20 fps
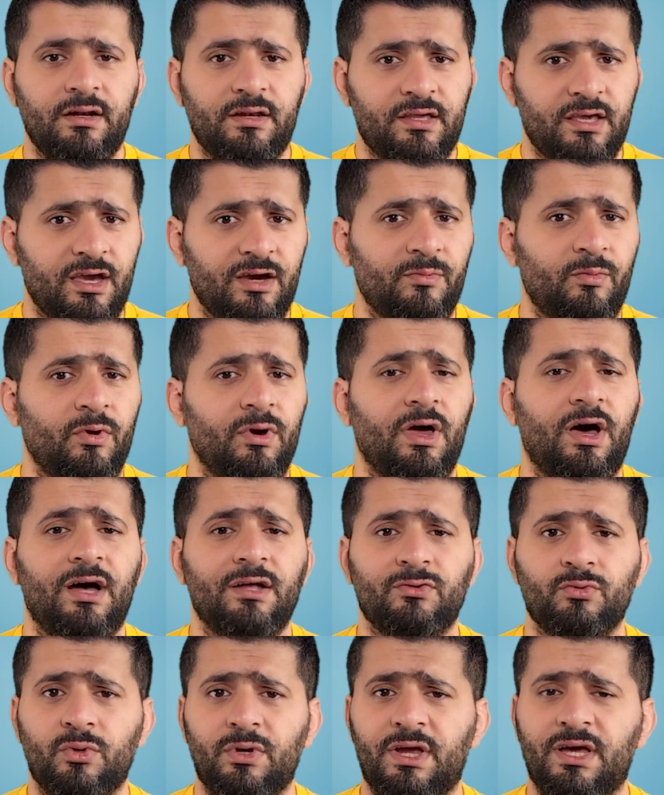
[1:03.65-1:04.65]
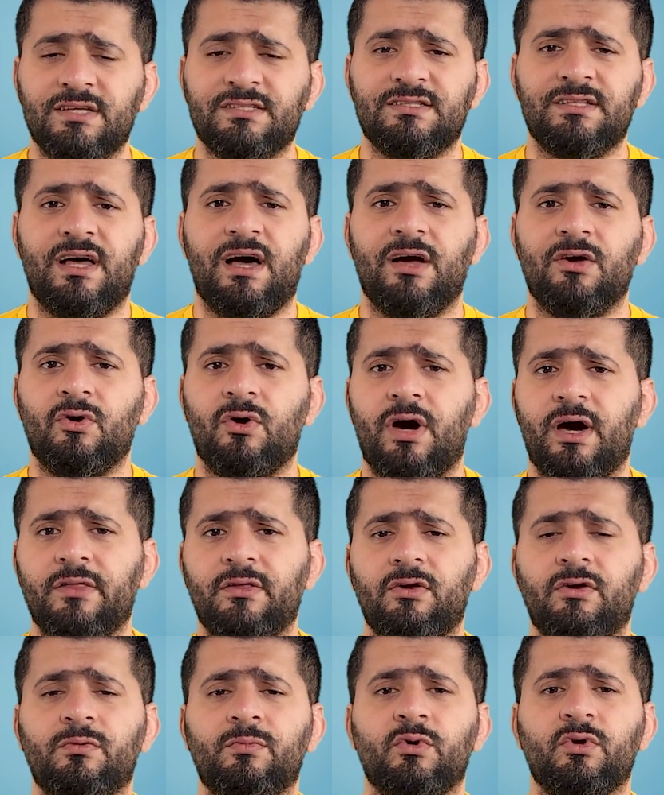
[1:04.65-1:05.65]
الكيبلات والاسلاك وهذه
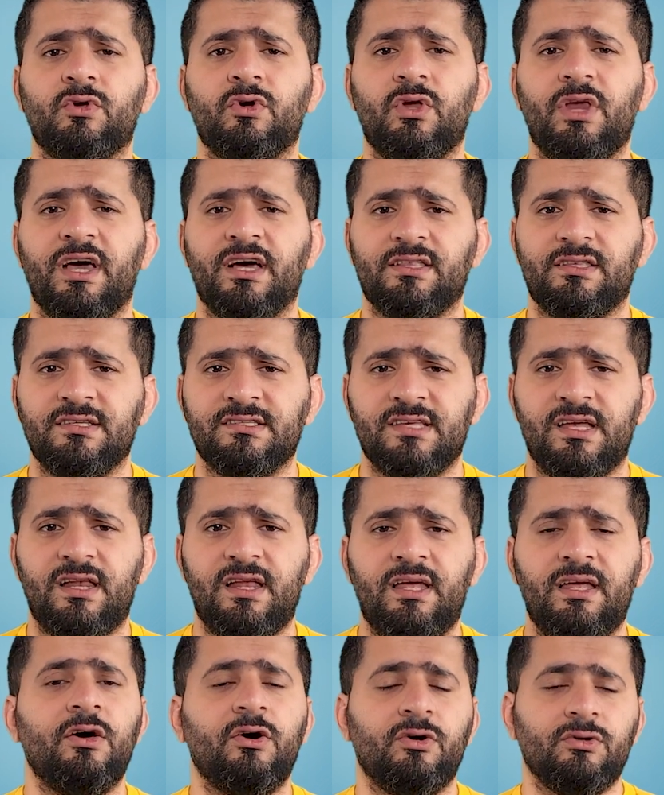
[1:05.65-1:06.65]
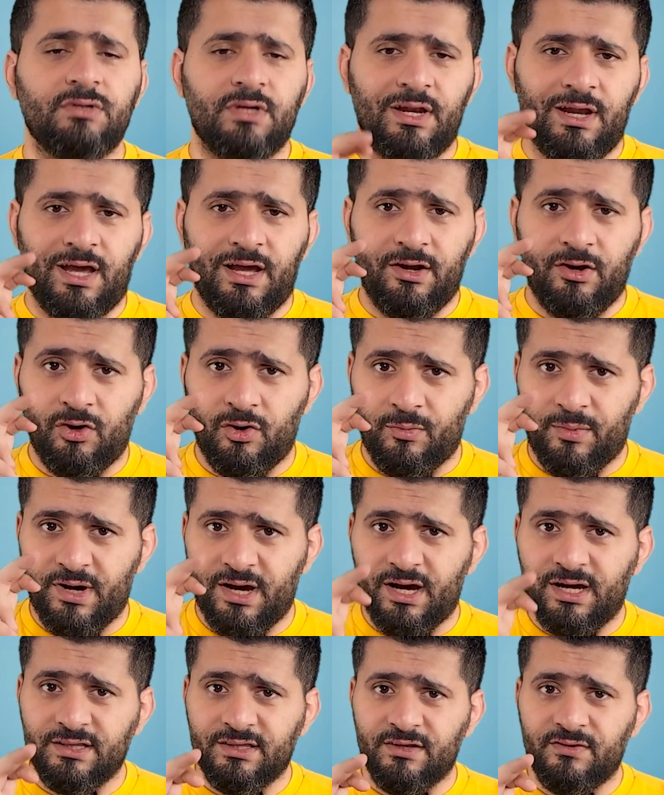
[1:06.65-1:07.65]
الامور كلها اختزلها وطلع لهم
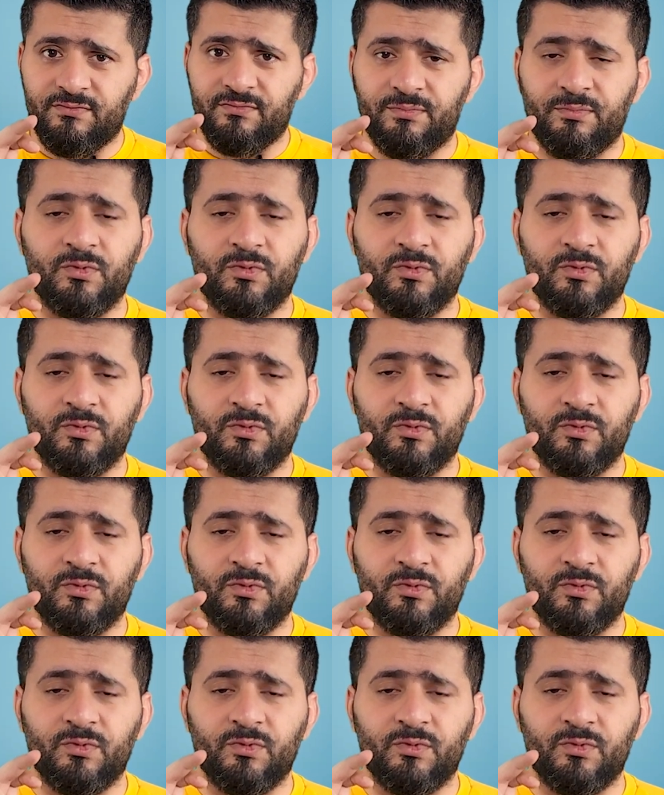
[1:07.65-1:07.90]
هاتف